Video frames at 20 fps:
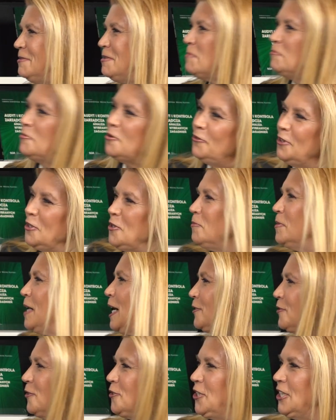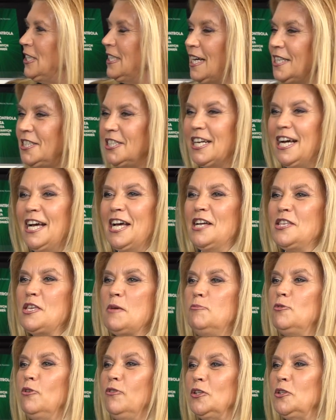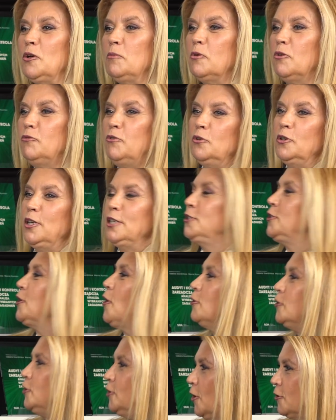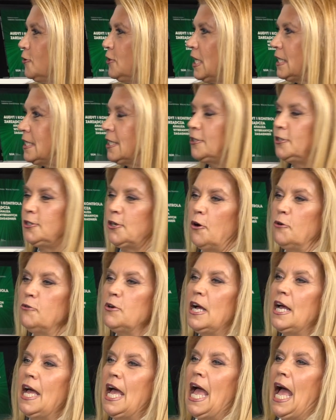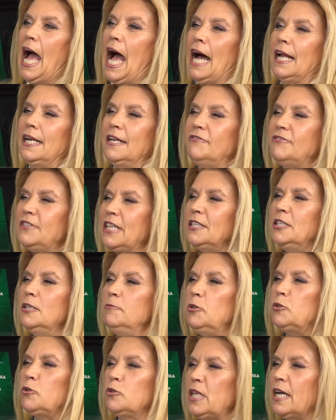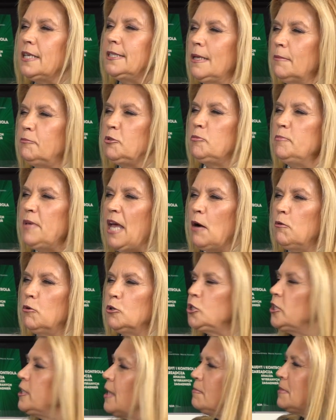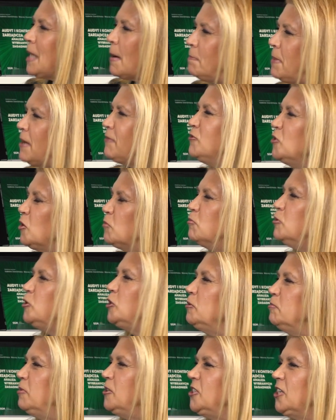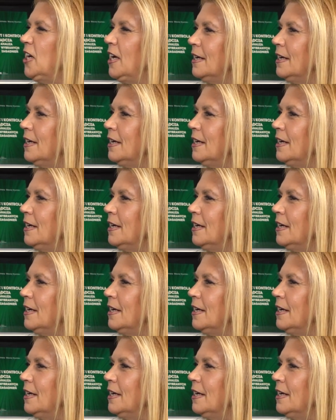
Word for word: nie było wiadomo jak to czytać, nie było wiadomo w ogóle co oni od nas chcą, ale wtedy mi to tak zabrzmiało, że tam na pewno musi być